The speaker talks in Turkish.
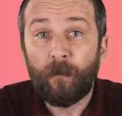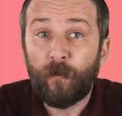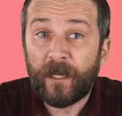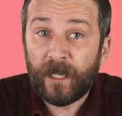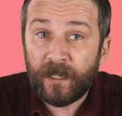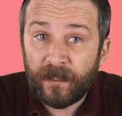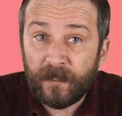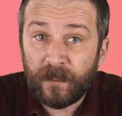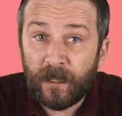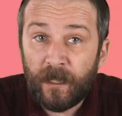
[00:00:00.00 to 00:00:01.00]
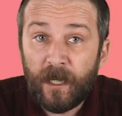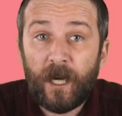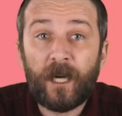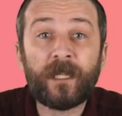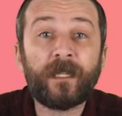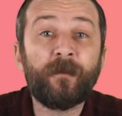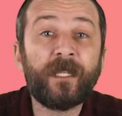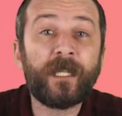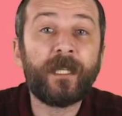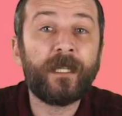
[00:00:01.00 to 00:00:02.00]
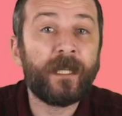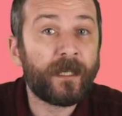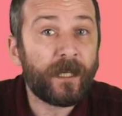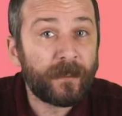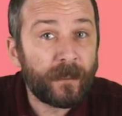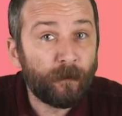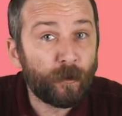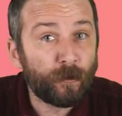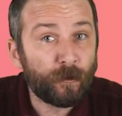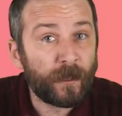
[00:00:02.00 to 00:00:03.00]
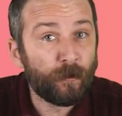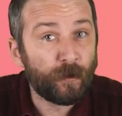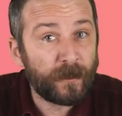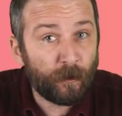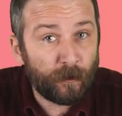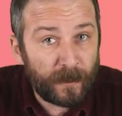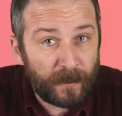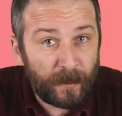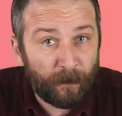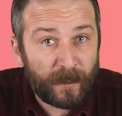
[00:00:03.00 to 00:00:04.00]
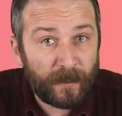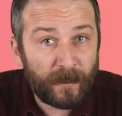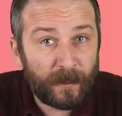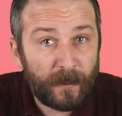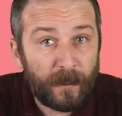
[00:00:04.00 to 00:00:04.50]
Bu veri aslında akademideki liyakat tablosunda gözler önüne sermekteydi.